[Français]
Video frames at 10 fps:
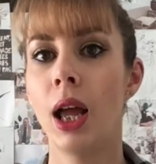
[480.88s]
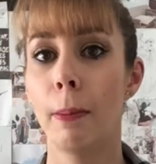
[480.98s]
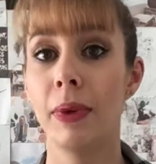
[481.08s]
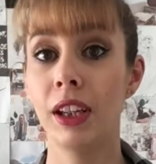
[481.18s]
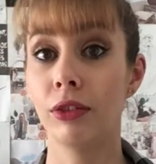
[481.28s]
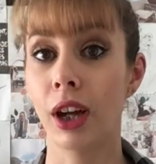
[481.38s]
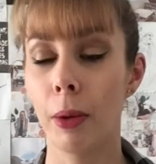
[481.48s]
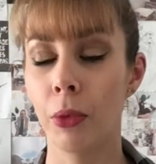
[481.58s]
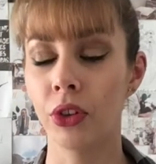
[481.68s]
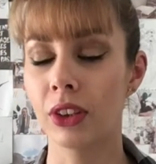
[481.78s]
Mais
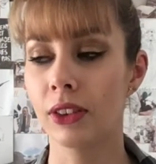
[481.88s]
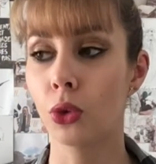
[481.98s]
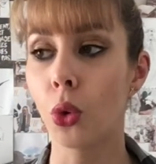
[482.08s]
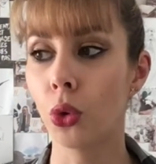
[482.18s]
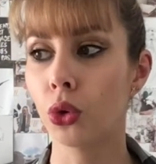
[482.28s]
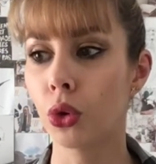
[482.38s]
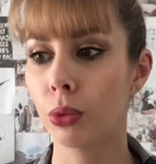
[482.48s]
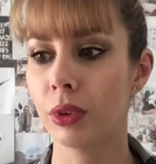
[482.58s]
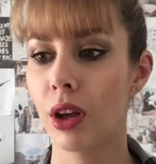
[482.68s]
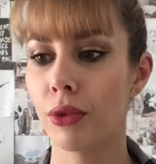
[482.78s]
vraiment, c'est trop trop
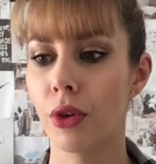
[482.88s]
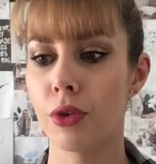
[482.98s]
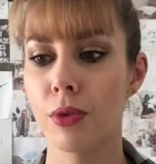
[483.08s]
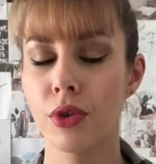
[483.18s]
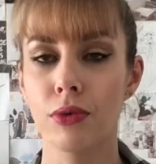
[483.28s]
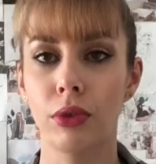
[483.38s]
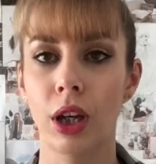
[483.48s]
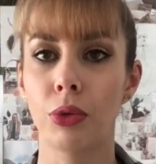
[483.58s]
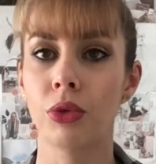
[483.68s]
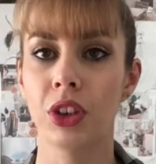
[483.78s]
bien. Franchement, je vous
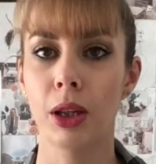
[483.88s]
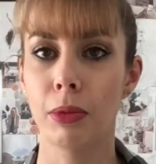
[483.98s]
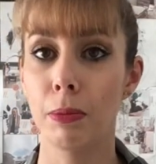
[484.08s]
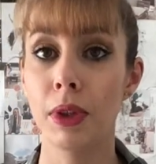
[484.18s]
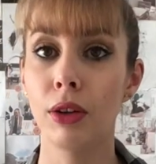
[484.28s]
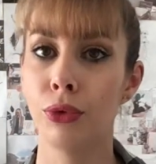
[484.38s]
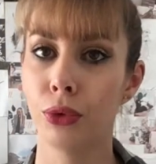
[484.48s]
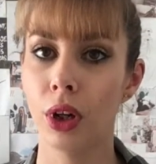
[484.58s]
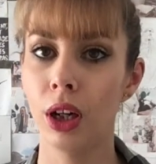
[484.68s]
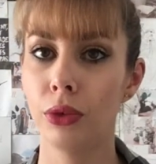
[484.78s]
la conseille, mais mille
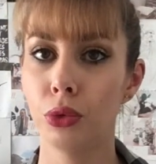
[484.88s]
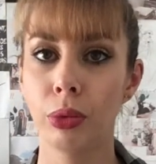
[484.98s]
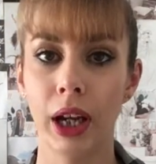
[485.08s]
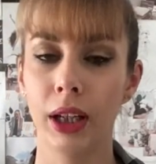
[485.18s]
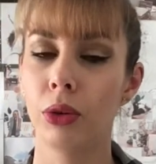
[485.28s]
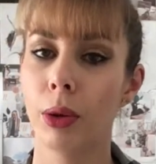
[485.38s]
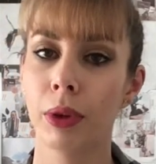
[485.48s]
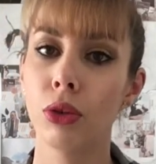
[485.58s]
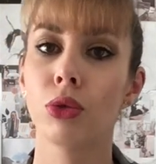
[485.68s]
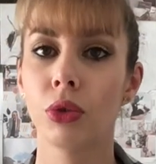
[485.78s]
fois. Nous, pareil, on l'a
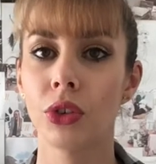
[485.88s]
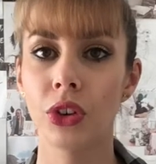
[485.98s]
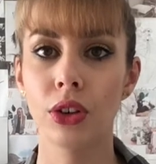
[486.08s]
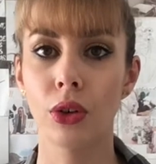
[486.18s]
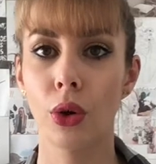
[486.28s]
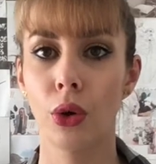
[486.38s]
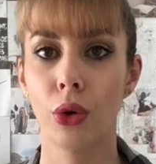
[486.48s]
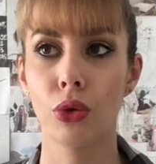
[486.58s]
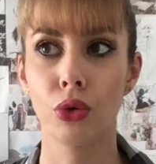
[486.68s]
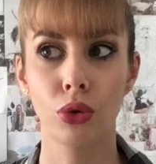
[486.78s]
pris sur le site
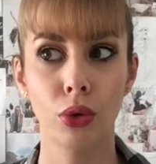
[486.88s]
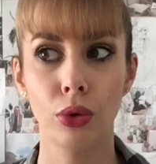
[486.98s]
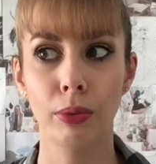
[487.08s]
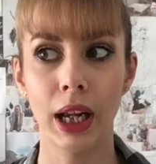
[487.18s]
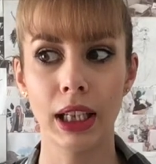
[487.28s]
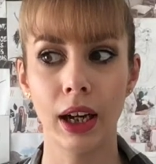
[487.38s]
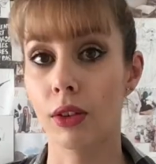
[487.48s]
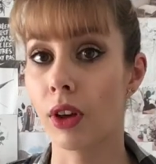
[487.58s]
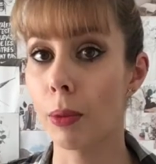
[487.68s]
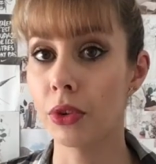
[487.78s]
euh, Zomalia
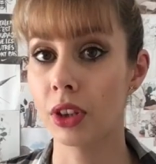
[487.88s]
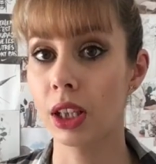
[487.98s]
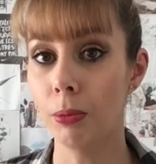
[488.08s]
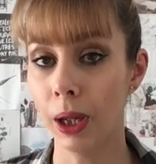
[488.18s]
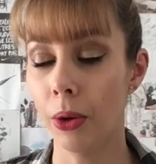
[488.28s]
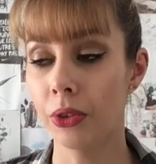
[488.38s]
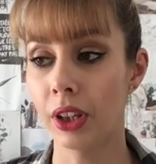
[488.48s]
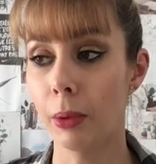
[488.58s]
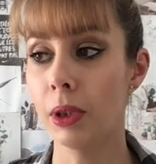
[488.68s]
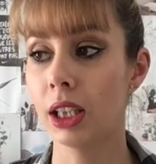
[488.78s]
Vraiment, c'est hyper
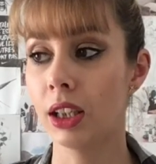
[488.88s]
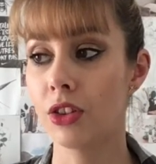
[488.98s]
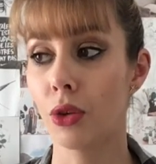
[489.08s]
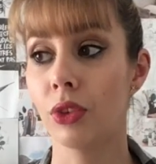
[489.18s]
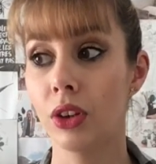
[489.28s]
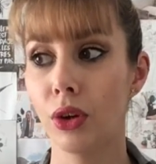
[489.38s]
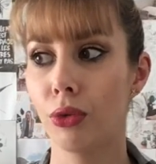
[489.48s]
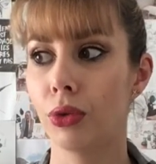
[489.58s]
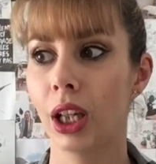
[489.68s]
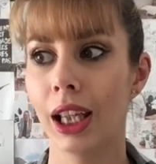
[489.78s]
rentable et j'ai envie de
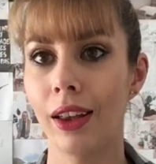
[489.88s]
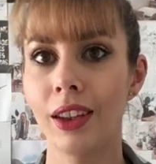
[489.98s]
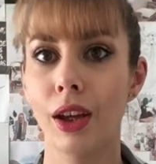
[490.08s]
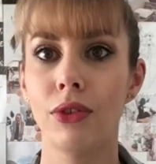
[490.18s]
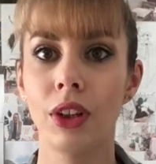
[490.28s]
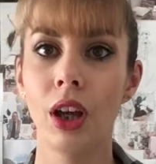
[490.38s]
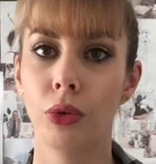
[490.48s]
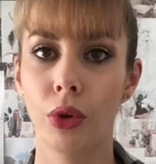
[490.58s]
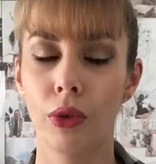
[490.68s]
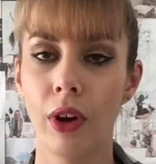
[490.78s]
vous la garder à vie.
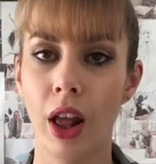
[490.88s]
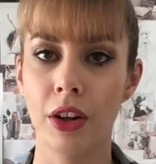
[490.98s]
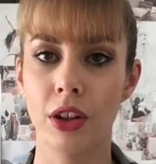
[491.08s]
Donc euh, voilà,